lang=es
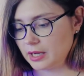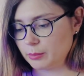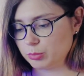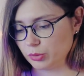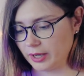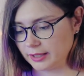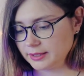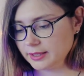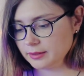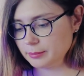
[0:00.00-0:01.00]

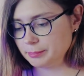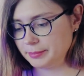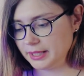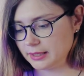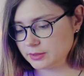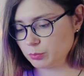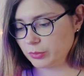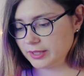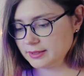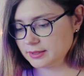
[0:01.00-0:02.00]
Apúrate, pilas
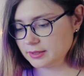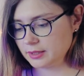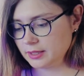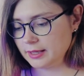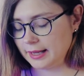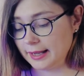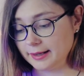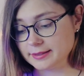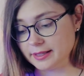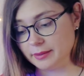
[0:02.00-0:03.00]
pues,
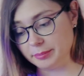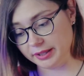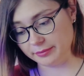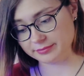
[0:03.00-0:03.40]
ASAP.